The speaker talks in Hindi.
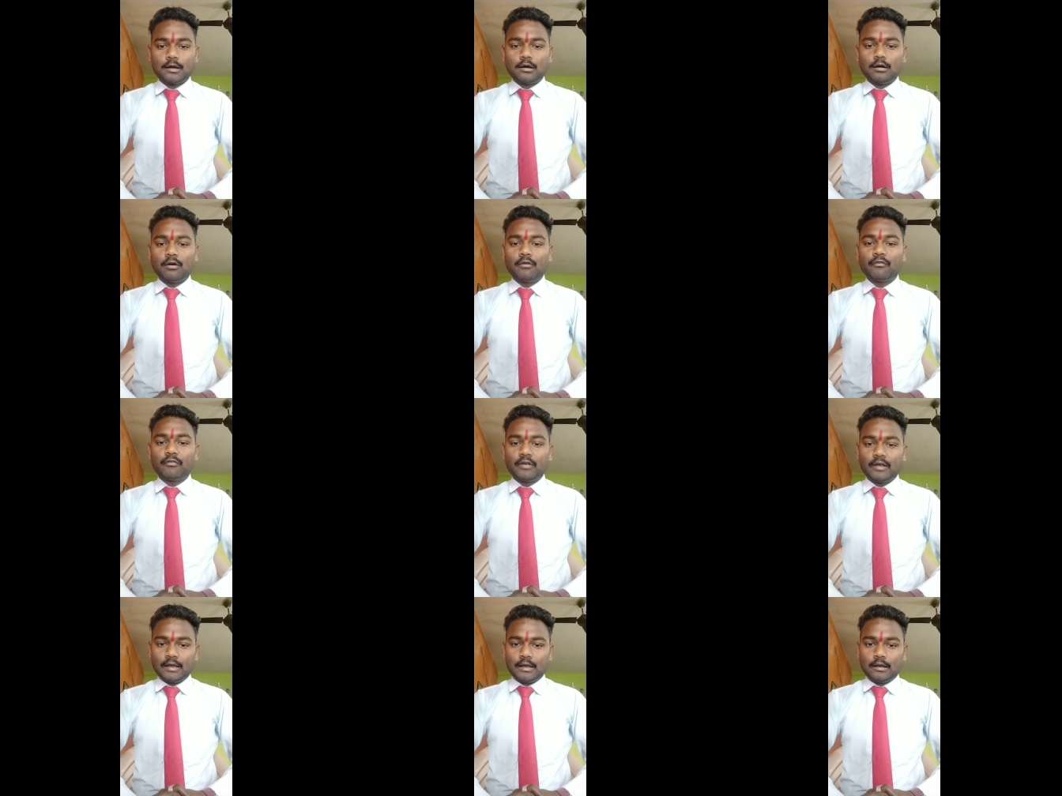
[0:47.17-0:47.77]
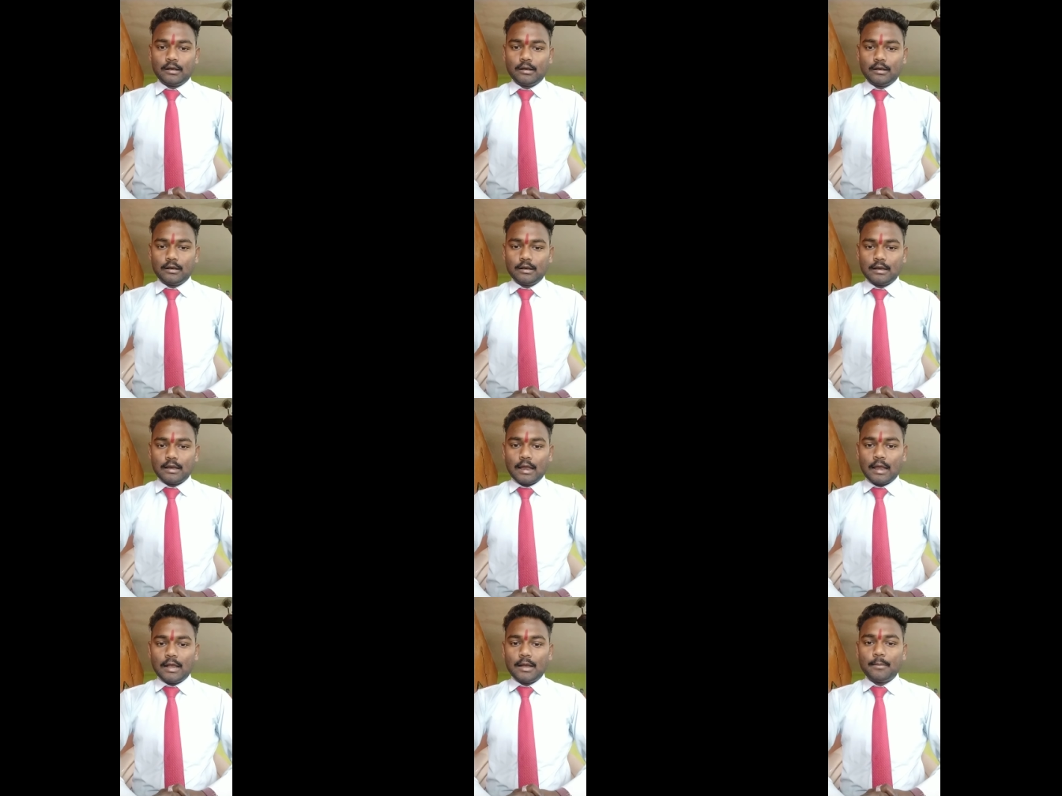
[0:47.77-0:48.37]
कफ नील
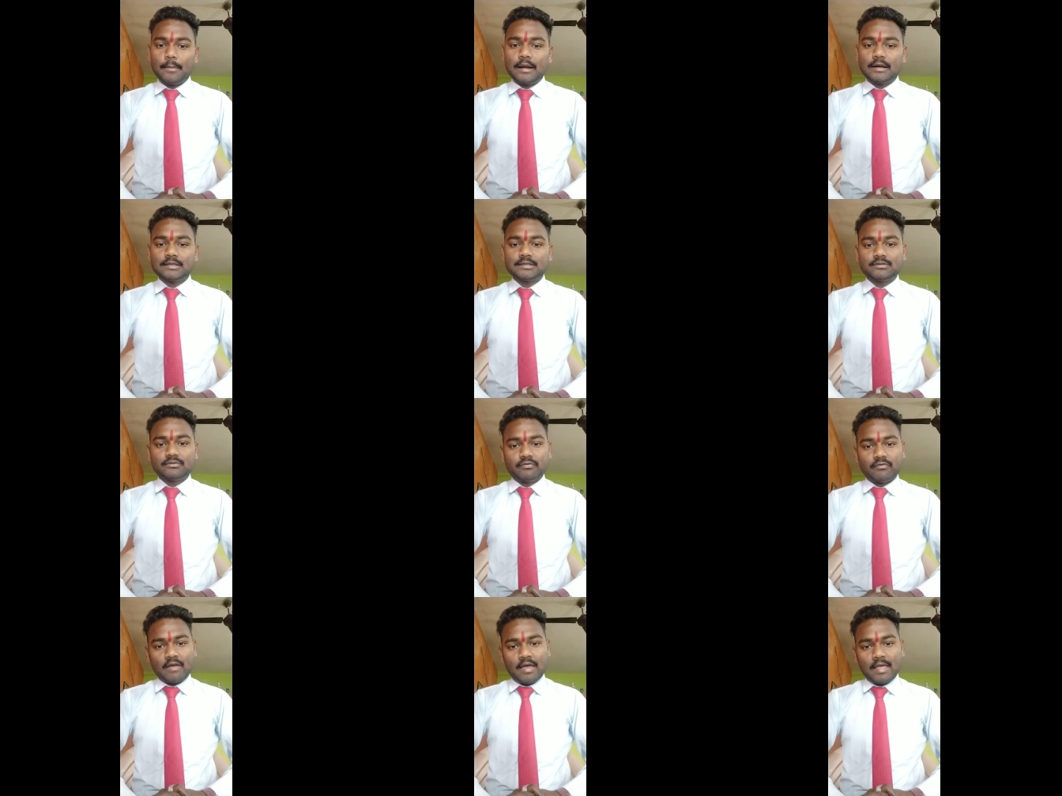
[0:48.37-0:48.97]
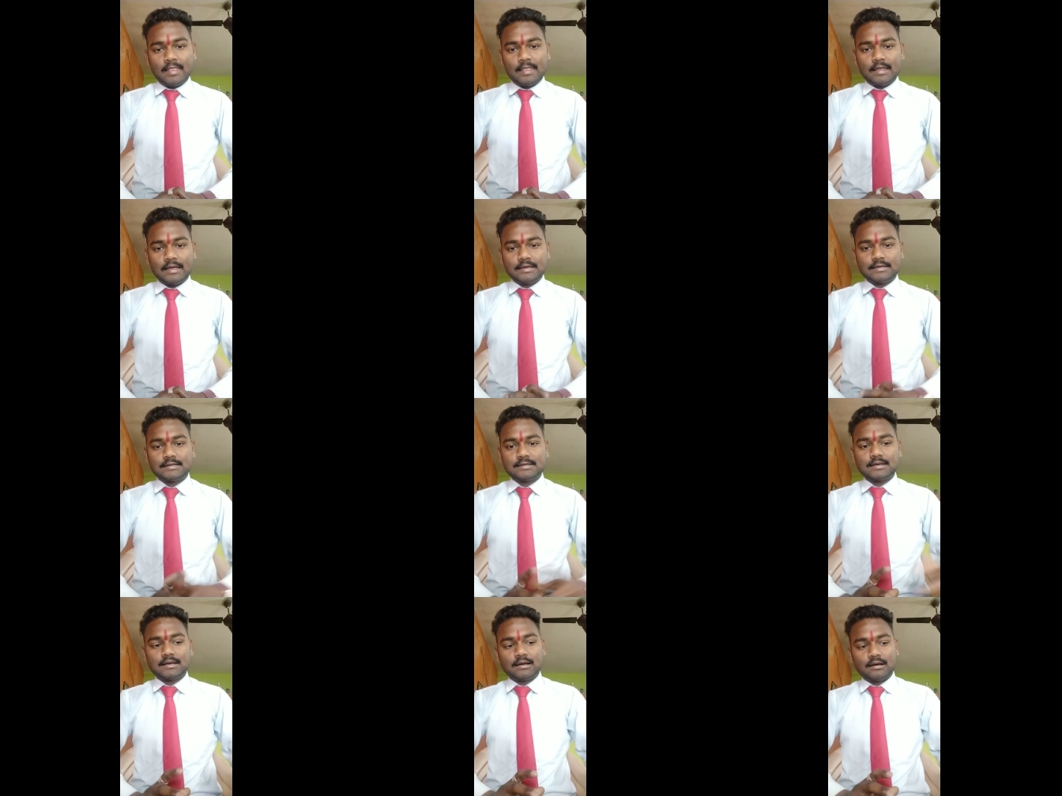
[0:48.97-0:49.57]
एलिमेंट्स
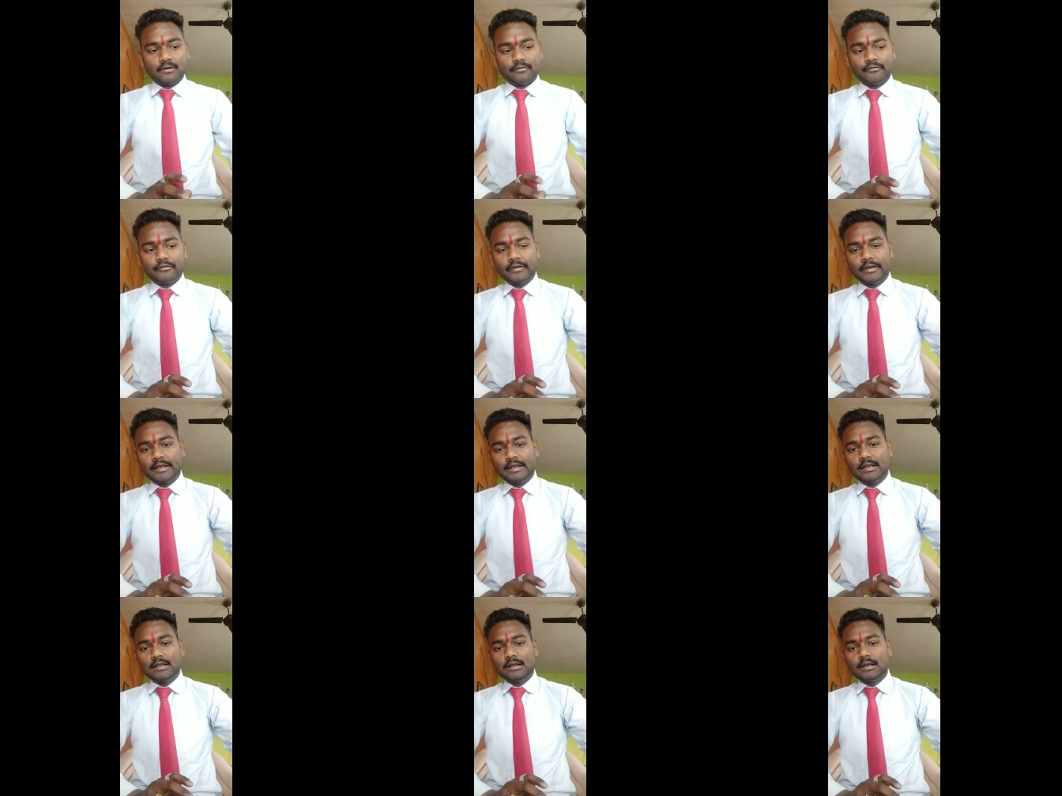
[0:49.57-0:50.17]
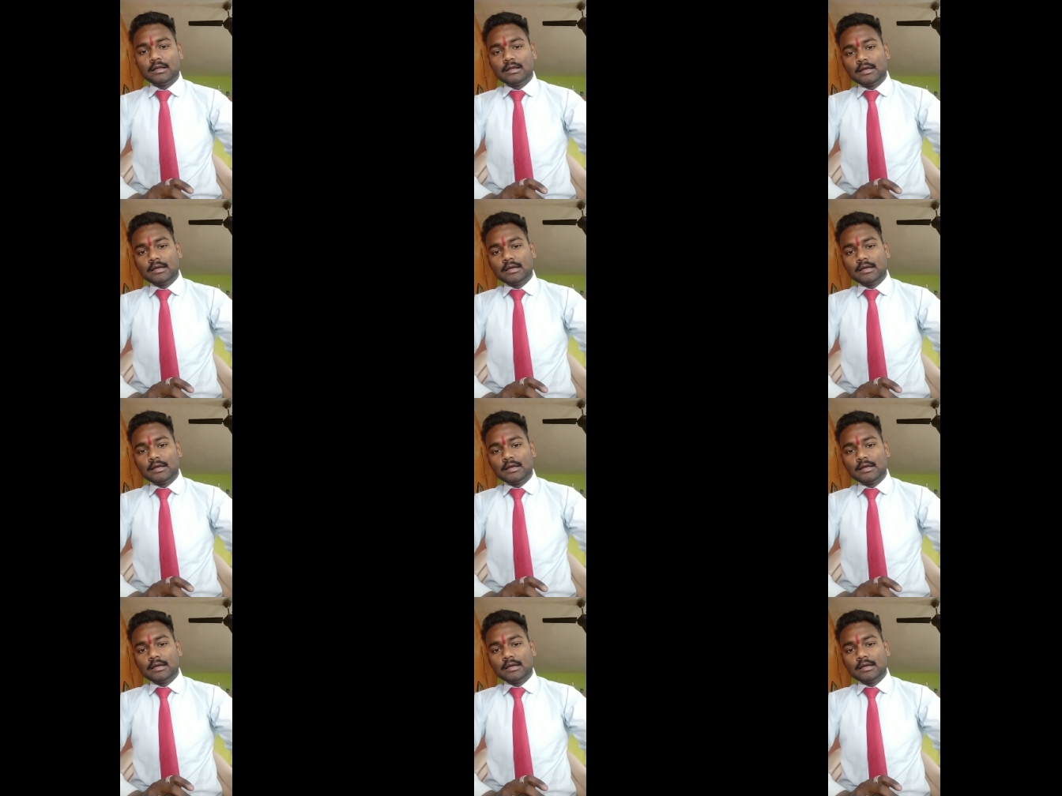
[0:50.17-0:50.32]
वेलनेस कफ नील